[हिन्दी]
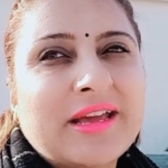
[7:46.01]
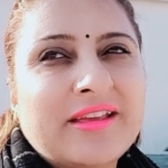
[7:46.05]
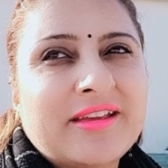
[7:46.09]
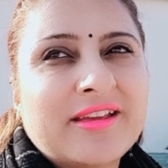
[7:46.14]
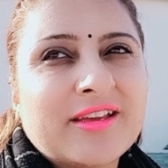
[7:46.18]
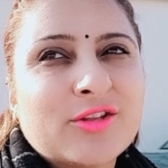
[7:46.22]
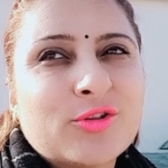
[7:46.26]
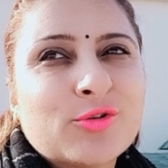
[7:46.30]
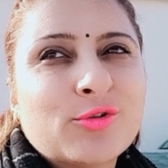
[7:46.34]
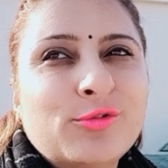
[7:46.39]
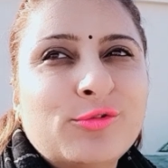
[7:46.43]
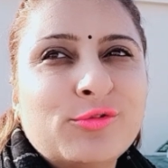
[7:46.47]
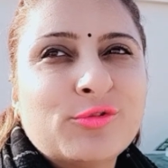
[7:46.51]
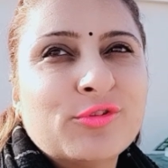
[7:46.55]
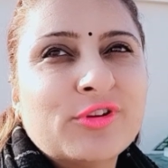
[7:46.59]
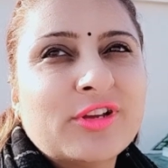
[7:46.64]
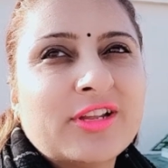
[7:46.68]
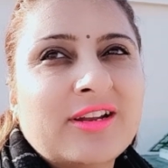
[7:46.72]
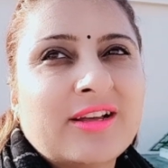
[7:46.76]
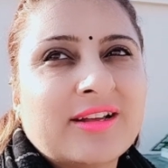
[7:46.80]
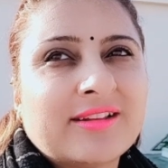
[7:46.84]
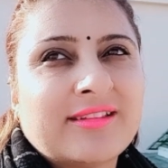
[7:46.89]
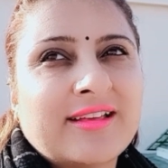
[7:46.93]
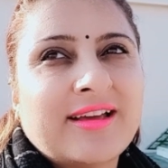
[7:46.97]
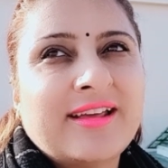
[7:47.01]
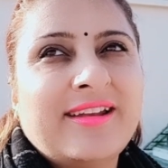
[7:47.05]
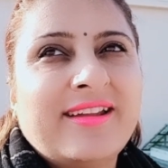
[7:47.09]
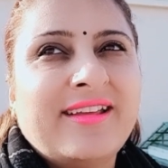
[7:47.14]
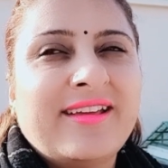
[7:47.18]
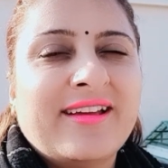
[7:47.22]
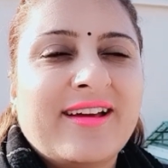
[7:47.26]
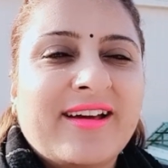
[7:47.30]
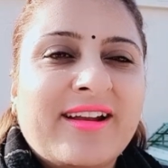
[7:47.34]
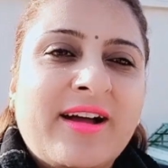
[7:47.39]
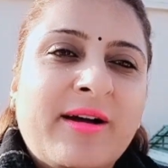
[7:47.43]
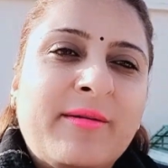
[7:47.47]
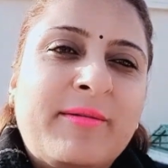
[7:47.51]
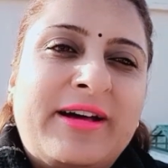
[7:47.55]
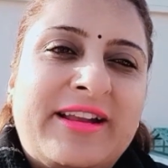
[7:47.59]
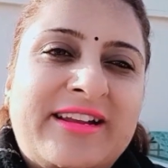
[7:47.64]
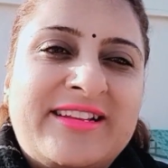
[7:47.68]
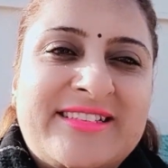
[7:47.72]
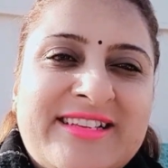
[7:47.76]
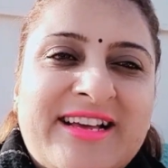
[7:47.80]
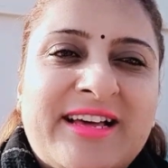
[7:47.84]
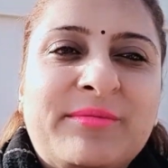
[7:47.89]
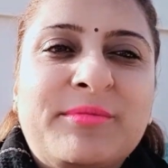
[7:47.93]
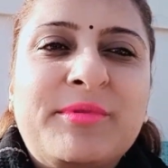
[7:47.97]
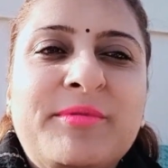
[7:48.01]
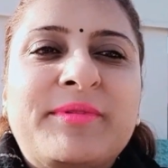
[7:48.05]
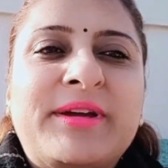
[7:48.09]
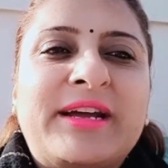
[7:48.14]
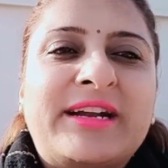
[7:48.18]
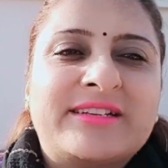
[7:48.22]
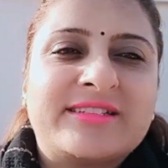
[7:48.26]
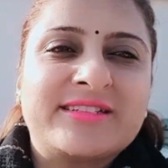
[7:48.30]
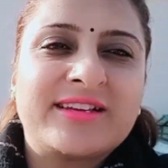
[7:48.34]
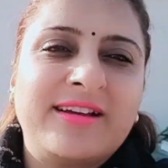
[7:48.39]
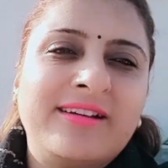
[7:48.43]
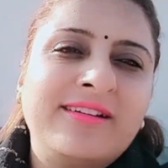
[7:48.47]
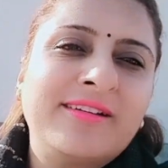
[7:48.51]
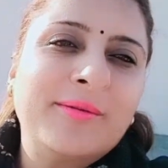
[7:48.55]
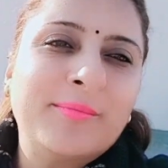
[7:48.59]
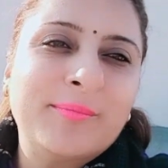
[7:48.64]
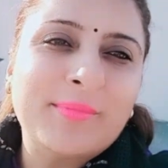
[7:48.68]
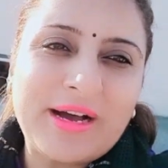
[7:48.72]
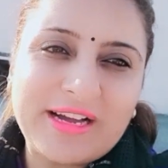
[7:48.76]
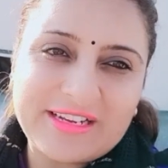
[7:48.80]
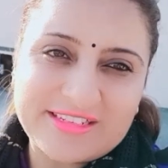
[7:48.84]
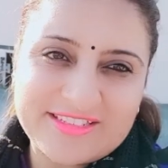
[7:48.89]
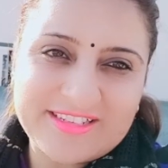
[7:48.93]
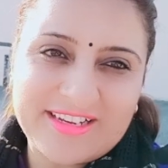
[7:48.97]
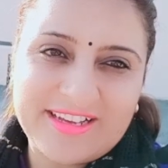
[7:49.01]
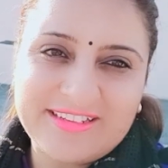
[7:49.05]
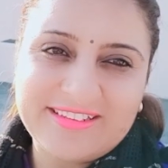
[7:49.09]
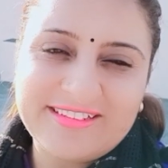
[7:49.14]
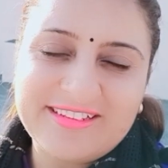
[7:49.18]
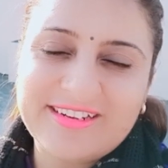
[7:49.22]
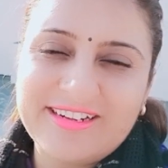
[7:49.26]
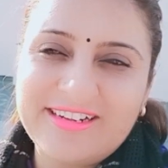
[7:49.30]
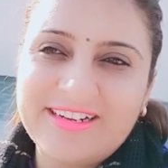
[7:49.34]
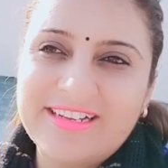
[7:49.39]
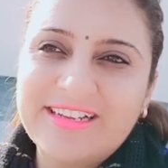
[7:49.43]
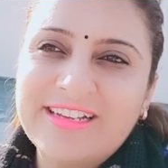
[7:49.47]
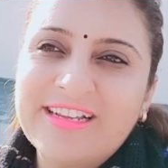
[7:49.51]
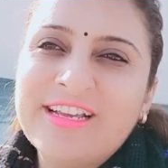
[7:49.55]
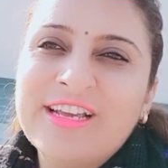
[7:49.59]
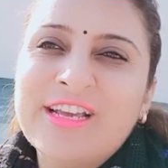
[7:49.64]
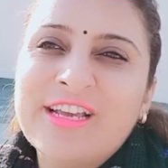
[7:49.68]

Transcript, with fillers: के तो उनको ये लगता है नहीं यार हमारे साथ भी बैठ जा बात शात कर ले